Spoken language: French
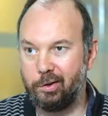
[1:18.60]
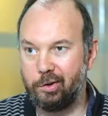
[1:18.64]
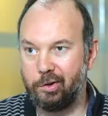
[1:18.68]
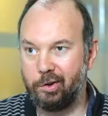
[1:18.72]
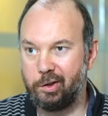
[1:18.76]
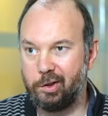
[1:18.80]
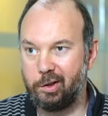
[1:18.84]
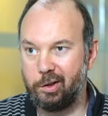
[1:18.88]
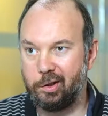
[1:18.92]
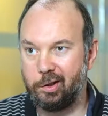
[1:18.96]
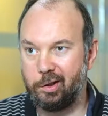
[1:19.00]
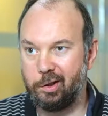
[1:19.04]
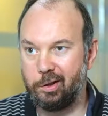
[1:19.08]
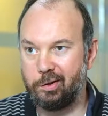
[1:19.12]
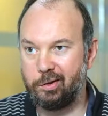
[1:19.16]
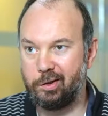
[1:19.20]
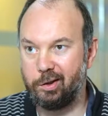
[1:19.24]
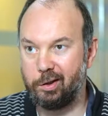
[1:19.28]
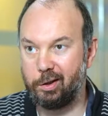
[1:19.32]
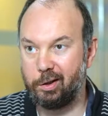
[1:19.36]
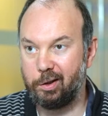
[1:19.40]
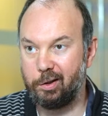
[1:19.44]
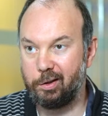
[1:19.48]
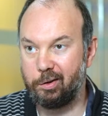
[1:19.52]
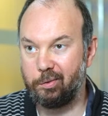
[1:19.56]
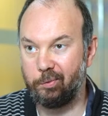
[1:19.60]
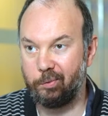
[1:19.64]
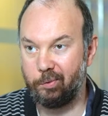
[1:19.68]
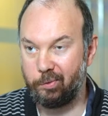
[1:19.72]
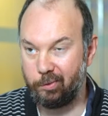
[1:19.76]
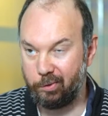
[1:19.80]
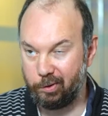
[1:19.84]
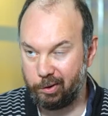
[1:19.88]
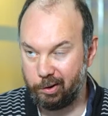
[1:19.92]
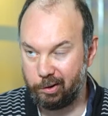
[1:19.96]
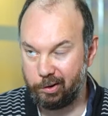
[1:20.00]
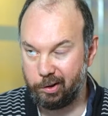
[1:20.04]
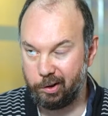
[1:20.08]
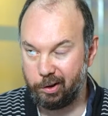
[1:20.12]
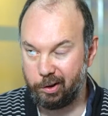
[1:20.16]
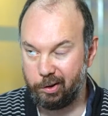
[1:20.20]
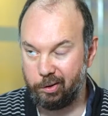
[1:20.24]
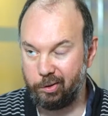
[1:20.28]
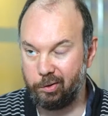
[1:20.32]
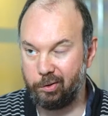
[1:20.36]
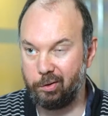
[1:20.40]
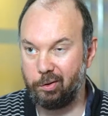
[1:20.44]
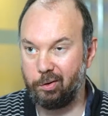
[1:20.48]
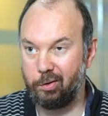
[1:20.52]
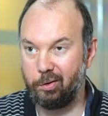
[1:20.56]
J'ai intégré donc le Crédit
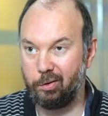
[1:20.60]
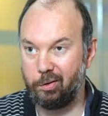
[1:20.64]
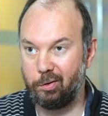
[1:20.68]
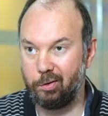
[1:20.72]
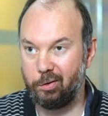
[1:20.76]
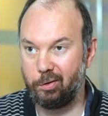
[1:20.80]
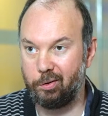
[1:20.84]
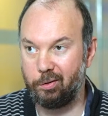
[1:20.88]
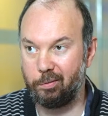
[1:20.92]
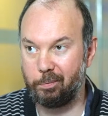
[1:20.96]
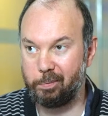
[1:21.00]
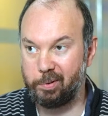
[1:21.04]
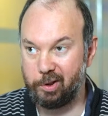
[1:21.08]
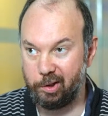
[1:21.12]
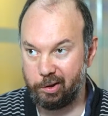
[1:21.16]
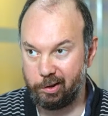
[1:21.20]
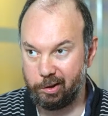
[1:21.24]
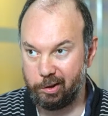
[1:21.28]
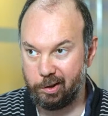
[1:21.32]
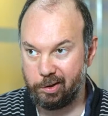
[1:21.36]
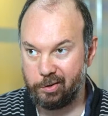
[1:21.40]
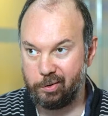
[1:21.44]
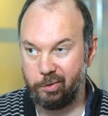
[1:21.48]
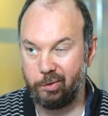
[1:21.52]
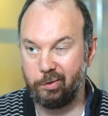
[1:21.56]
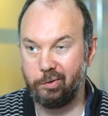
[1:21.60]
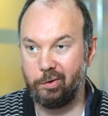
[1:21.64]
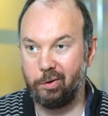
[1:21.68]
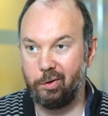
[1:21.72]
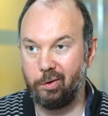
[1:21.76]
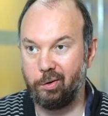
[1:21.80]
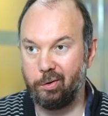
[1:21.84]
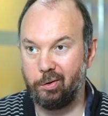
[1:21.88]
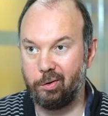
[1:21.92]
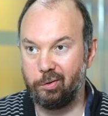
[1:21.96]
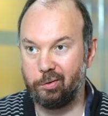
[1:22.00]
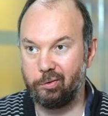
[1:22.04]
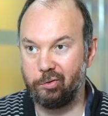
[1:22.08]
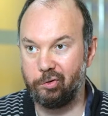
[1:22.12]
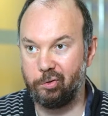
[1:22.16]
Agricole en Pyrénées-Gascogne en